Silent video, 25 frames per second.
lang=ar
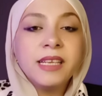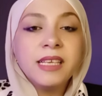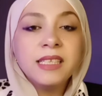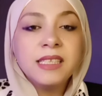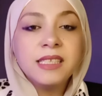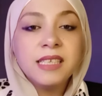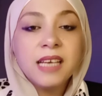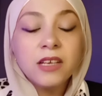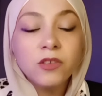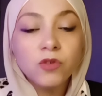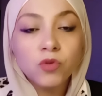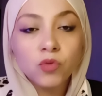ليه
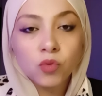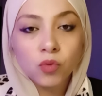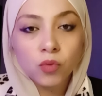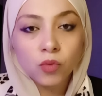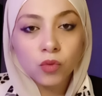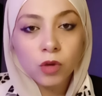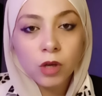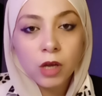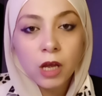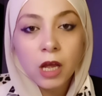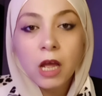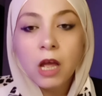ديانته
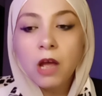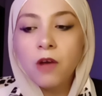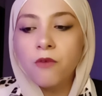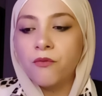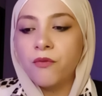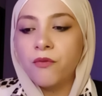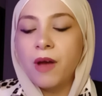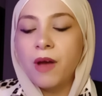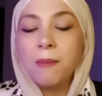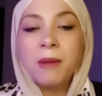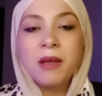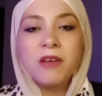
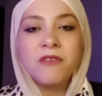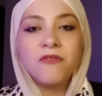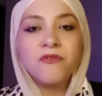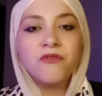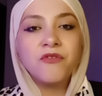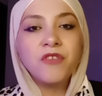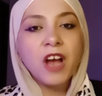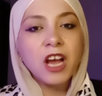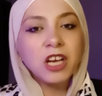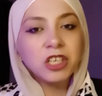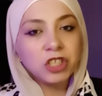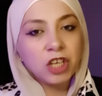فما
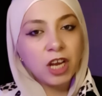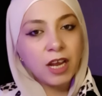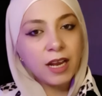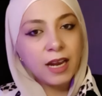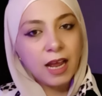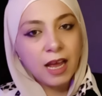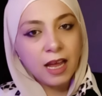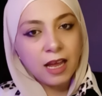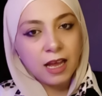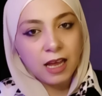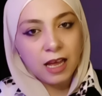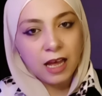ينفعش
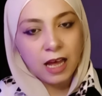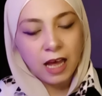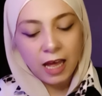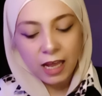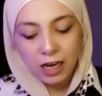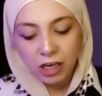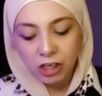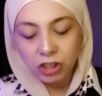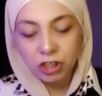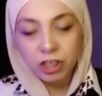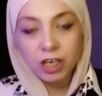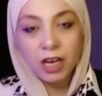انا
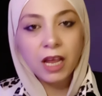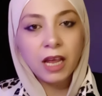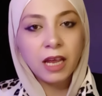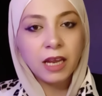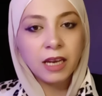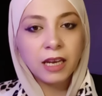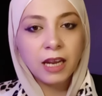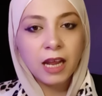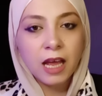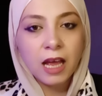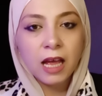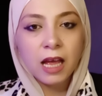
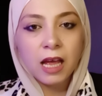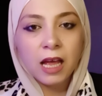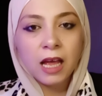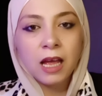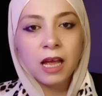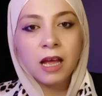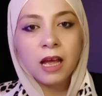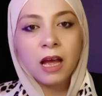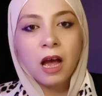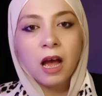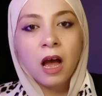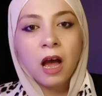علشان
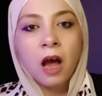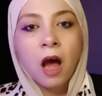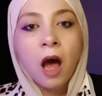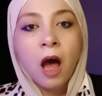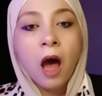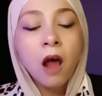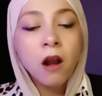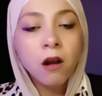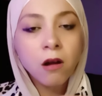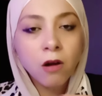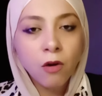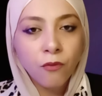آه،
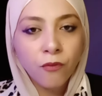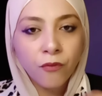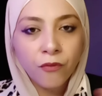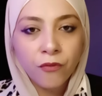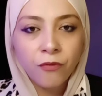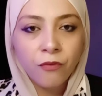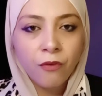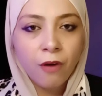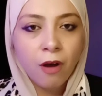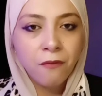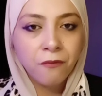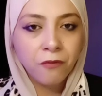
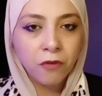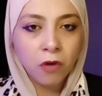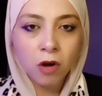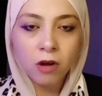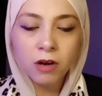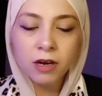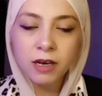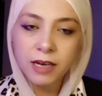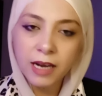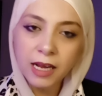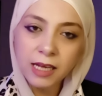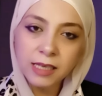احرف
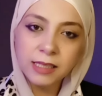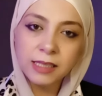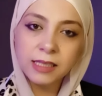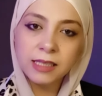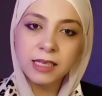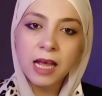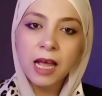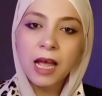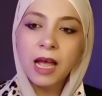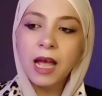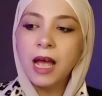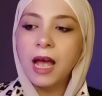افكار
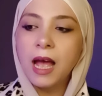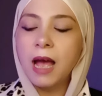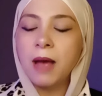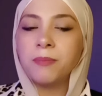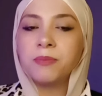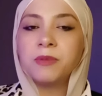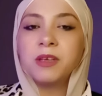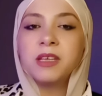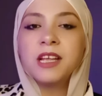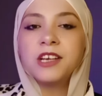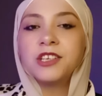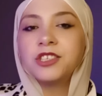الناس
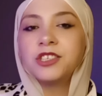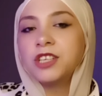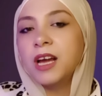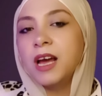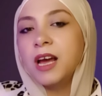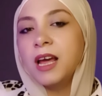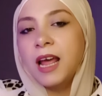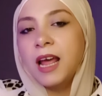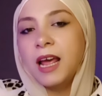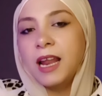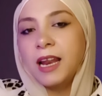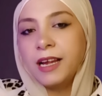ابتدي
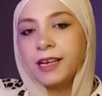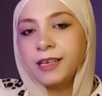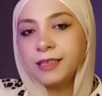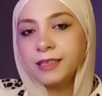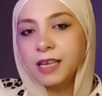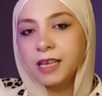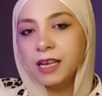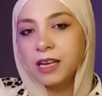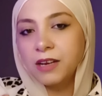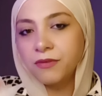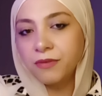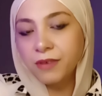اشتغل على
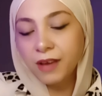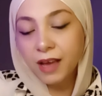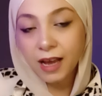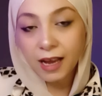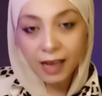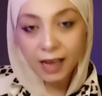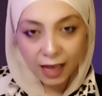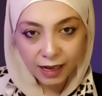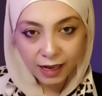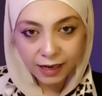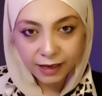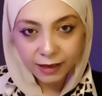الحته اللي فيها
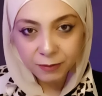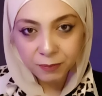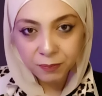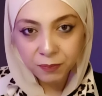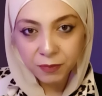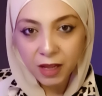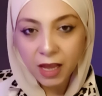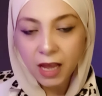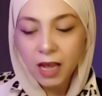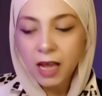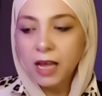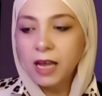جهل
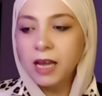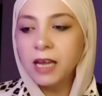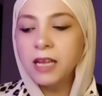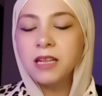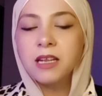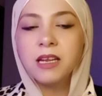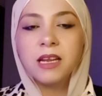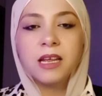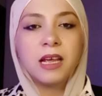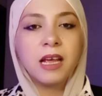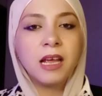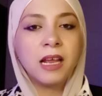
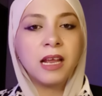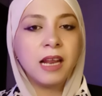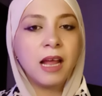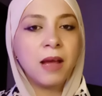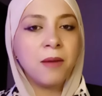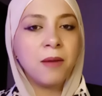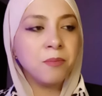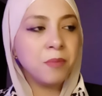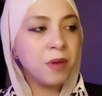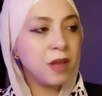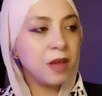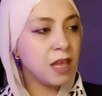ان
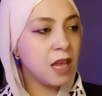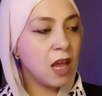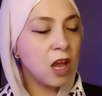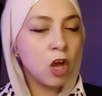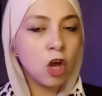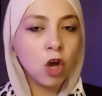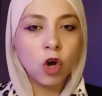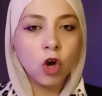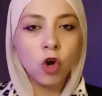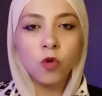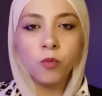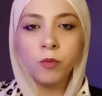الانبياء
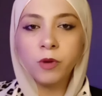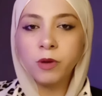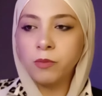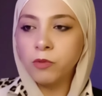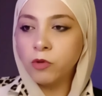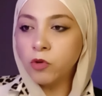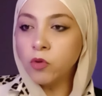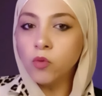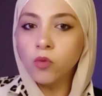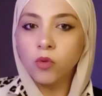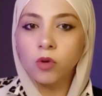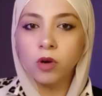هم
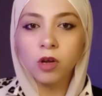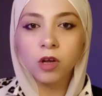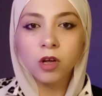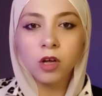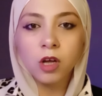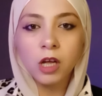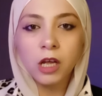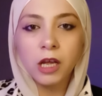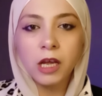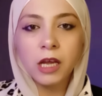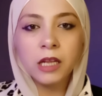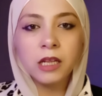الملوك
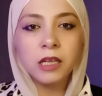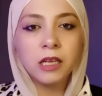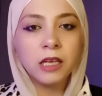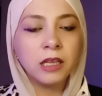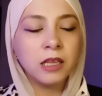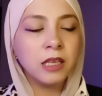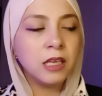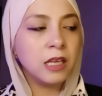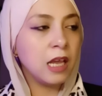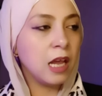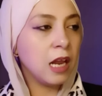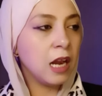ان
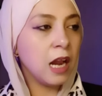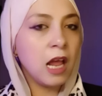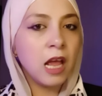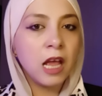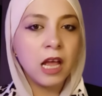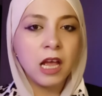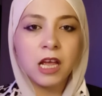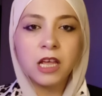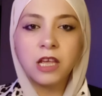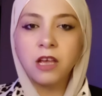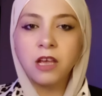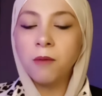الديانه
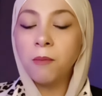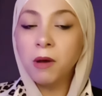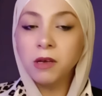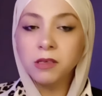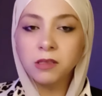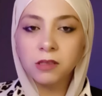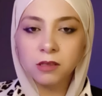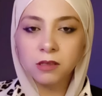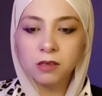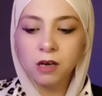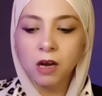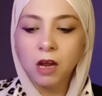هي
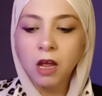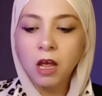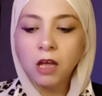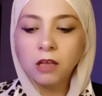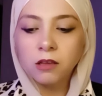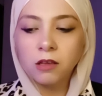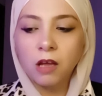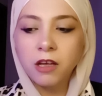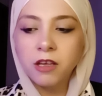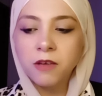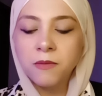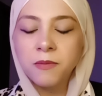مصر
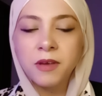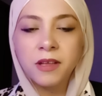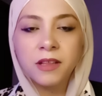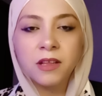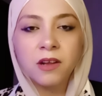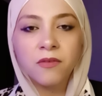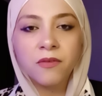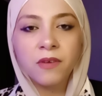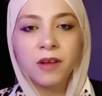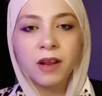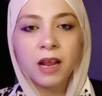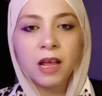طيب يا
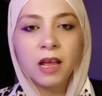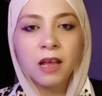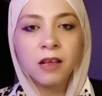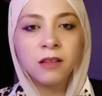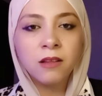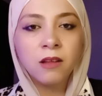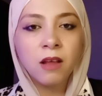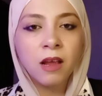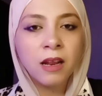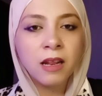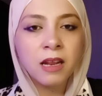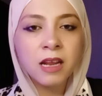نيرفانا
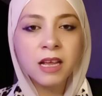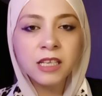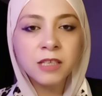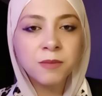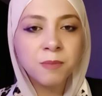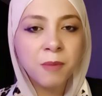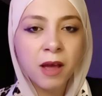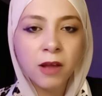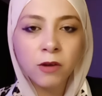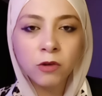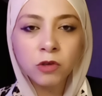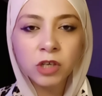انت
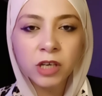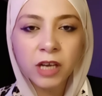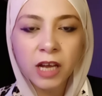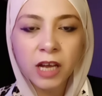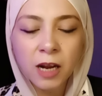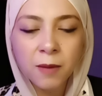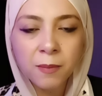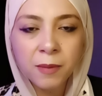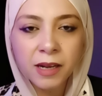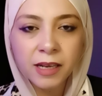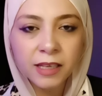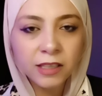الناس ما قالوش
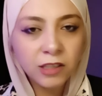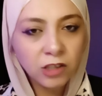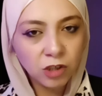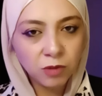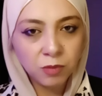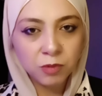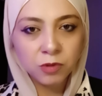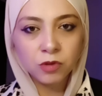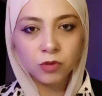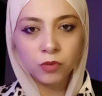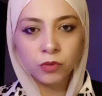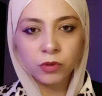الكلام اللي انت
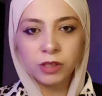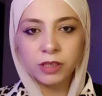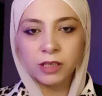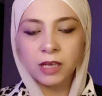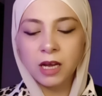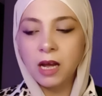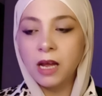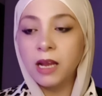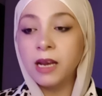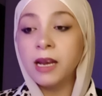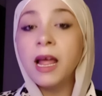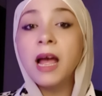بتقوليه
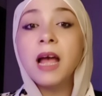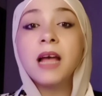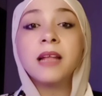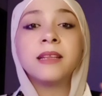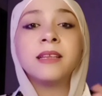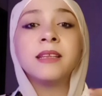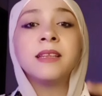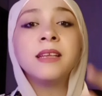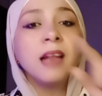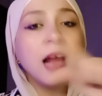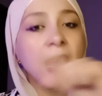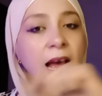ده لا
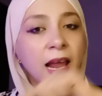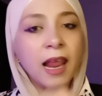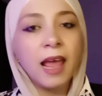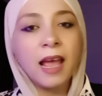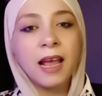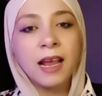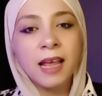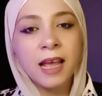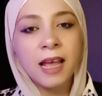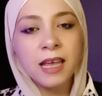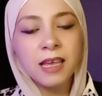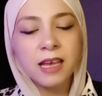دي دي
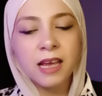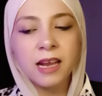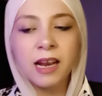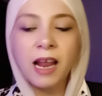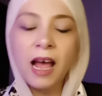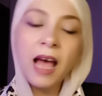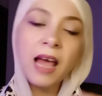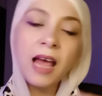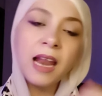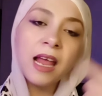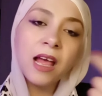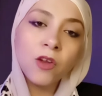الحلقه الجايه
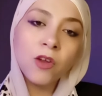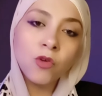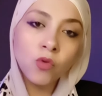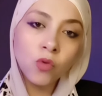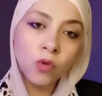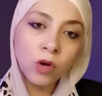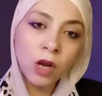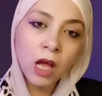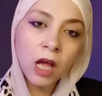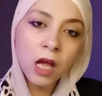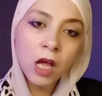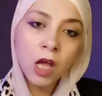الحلقه
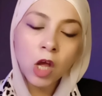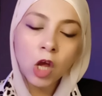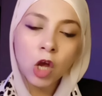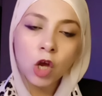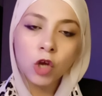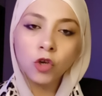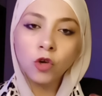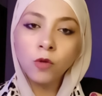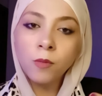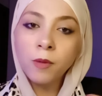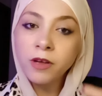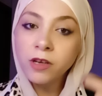الاولى
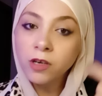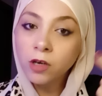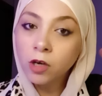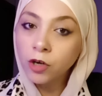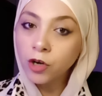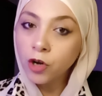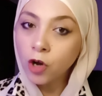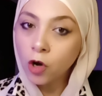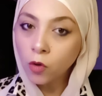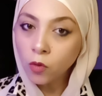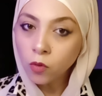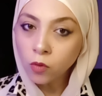ان هم
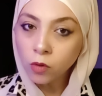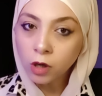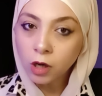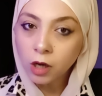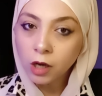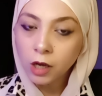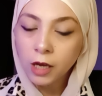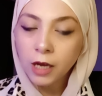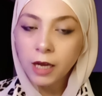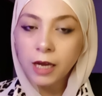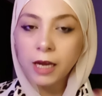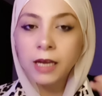
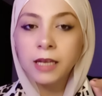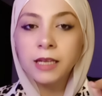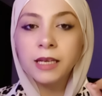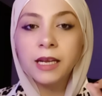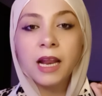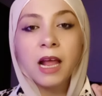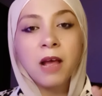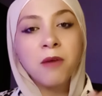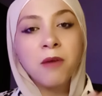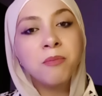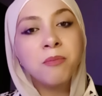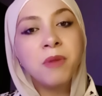يقنعوك ان
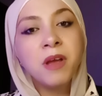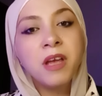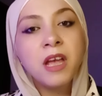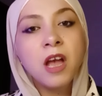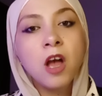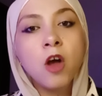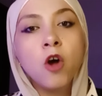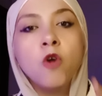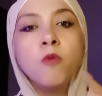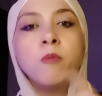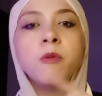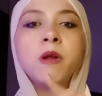
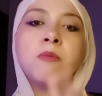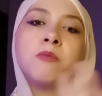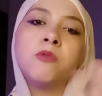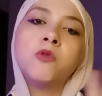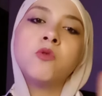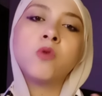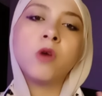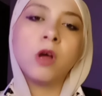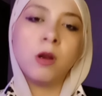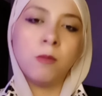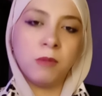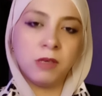الانبياء هم
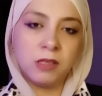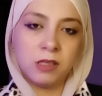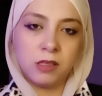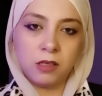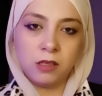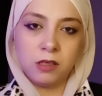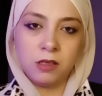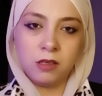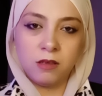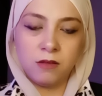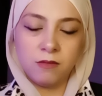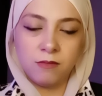الملوك
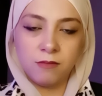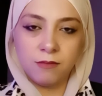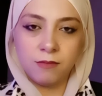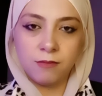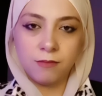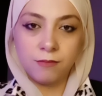المصريين